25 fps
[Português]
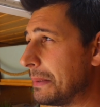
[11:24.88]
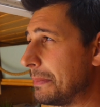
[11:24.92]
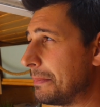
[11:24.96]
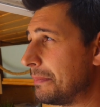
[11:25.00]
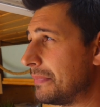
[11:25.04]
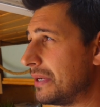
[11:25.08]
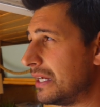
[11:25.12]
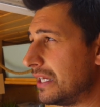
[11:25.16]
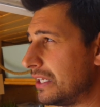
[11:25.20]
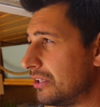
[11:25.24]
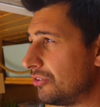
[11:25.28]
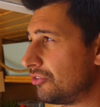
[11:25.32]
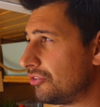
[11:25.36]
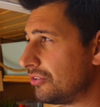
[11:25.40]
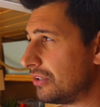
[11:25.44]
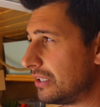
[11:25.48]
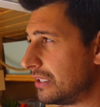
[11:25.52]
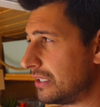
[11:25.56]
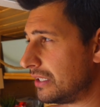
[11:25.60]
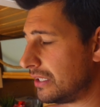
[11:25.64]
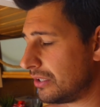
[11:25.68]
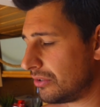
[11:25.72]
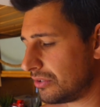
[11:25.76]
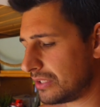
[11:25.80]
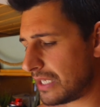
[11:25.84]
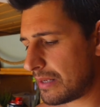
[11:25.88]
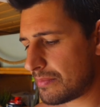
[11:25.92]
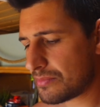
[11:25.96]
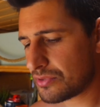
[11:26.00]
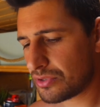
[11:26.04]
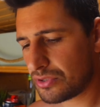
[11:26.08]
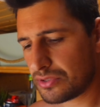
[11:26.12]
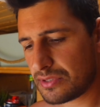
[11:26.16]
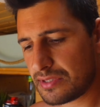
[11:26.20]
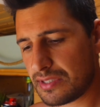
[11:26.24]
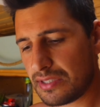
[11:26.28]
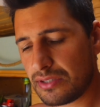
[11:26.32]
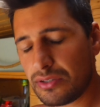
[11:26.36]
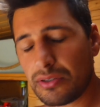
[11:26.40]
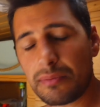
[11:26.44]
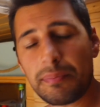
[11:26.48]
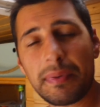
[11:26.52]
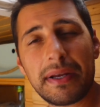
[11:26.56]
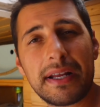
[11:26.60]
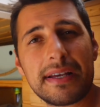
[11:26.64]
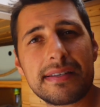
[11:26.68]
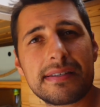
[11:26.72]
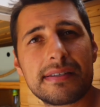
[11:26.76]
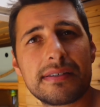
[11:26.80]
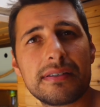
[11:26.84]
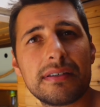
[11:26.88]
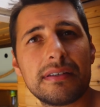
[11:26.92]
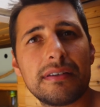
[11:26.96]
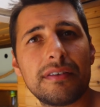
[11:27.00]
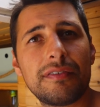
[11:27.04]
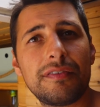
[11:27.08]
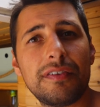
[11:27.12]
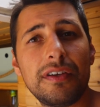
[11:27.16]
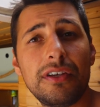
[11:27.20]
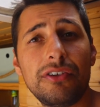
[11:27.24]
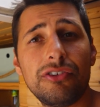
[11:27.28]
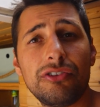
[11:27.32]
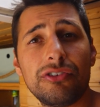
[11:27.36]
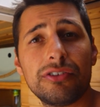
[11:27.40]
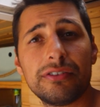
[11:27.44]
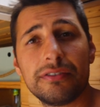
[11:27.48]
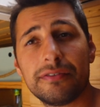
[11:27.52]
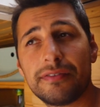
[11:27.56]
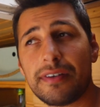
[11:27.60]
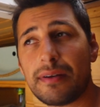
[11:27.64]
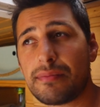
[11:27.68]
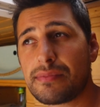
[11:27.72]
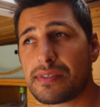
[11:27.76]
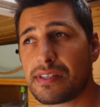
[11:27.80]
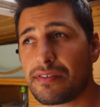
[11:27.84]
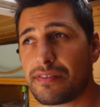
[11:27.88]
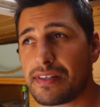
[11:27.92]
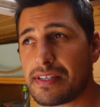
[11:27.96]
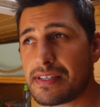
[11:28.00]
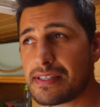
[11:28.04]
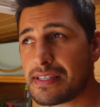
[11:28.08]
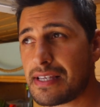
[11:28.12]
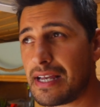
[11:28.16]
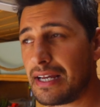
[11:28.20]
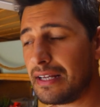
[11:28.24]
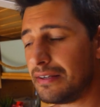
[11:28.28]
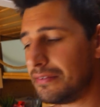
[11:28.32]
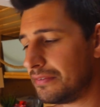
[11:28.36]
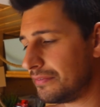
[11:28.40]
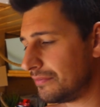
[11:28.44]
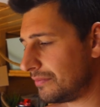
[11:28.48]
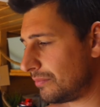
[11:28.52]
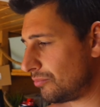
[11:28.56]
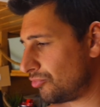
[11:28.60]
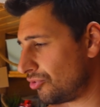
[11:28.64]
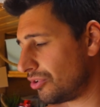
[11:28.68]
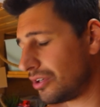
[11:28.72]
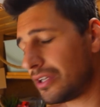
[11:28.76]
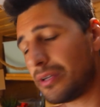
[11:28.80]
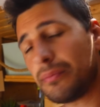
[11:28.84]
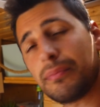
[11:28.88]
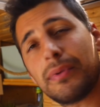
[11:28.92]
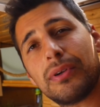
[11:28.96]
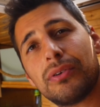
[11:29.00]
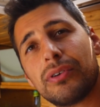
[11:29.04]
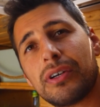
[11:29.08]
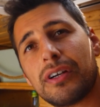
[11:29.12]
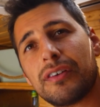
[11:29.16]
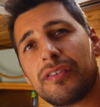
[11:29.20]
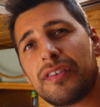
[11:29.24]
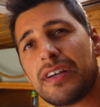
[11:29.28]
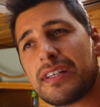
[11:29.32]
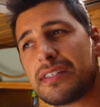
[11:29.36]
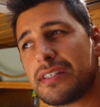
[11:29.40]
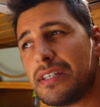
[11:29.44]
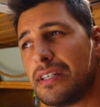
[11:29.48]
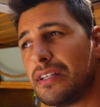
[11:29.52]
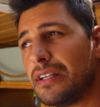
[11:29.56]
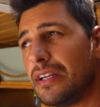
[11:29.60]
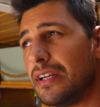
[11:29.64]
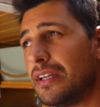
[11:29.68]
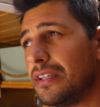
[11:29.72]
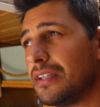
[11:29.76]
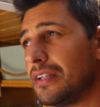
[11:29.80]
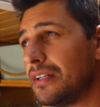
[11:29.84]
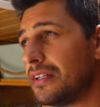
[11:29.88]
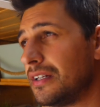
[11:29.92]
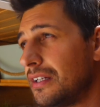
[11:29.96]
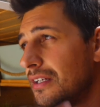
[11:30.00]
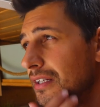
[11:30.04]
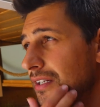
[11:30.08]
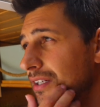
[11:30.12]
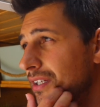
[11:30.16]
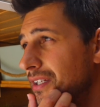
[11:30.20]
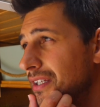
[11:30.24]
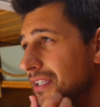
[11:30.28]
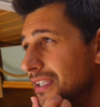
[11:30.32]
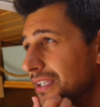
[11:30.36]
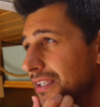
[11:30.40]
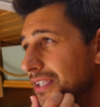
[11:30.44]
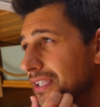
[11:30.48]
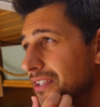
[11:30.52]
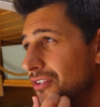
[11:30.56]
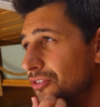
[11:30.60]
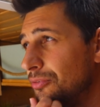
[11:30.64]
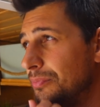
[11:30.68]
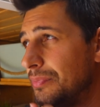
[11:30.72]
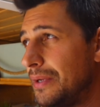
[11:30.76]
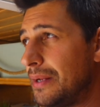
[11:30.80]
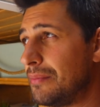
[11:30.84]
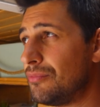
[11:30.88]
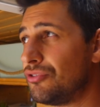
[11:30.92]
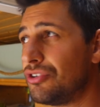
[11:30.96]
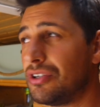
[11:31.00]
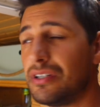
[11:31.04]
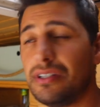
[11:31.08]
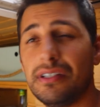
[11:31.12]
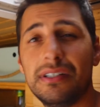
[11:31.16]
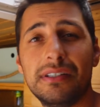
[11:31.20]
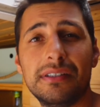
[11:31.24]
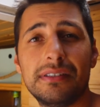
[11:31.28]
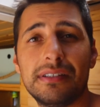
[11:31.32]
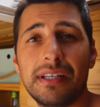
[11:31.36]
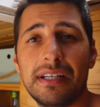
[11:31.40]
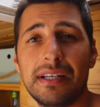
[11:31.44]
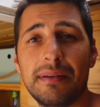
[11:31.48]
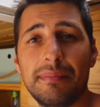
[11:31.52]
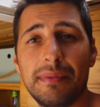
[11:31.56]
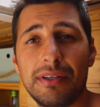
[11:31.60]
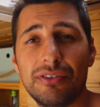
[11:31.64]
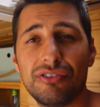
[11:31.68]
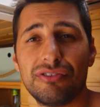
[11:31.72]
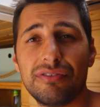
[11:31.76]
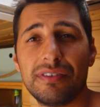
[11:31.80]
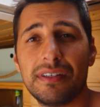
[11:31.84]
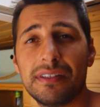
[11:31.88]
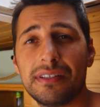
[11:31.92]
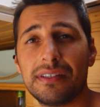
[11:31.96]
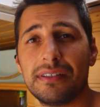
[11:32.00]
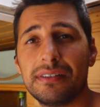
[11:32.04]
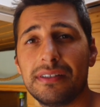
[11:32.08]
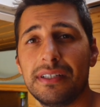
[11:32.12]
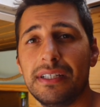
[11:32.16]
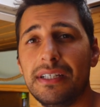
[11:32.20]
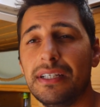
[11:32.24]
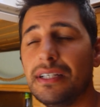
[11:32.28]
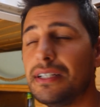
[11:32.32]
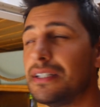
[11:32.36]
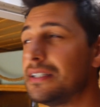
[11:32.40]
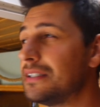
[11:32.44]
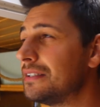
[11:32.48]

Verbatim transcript: Mas uh, encontramos outro sítio que parece fixe, vamos avançar, vamos só aqui beber um cafezinho ainda e esperemos que tenha menos vento ali,